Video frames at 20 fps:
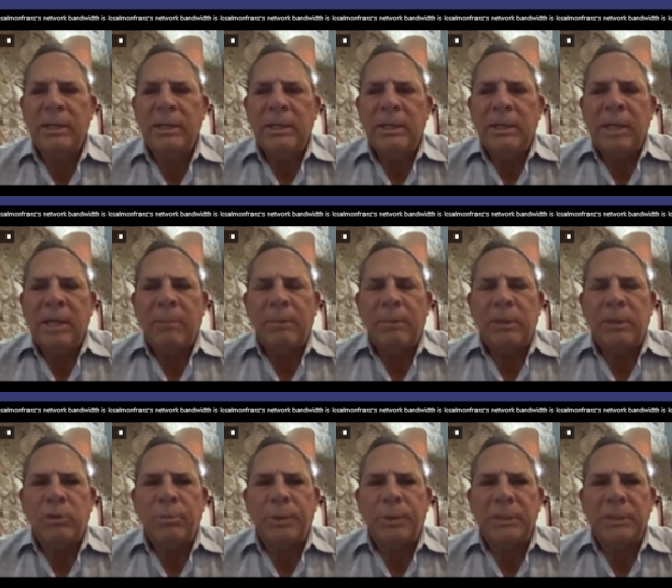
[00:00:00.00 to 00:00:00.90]
hablando
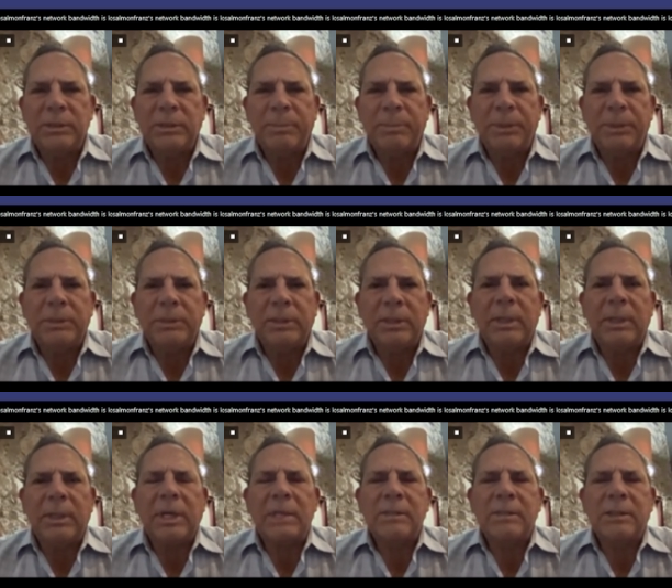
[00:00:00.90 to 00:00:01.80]
precisamente de
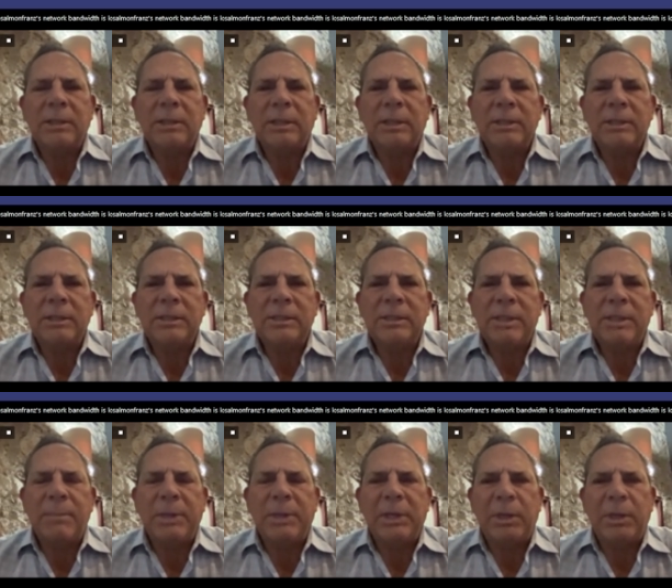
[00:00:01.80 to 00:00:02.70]
cáncer del
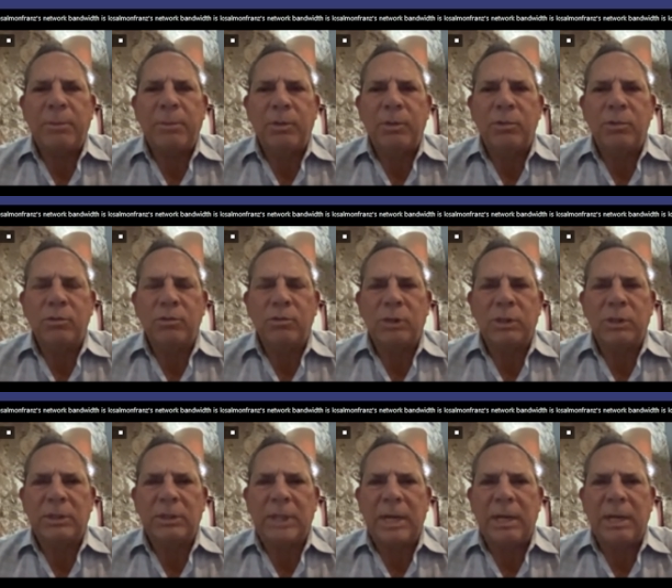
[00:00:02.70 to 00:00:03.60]
sistema nervioso
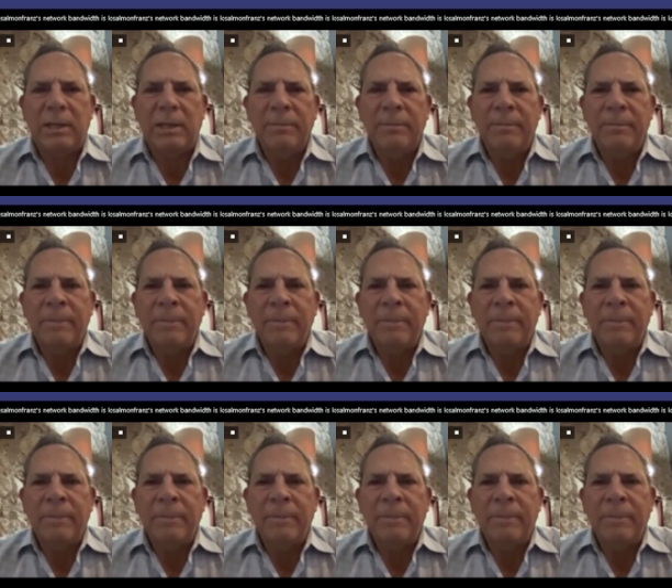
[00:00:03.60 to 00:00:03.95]
central,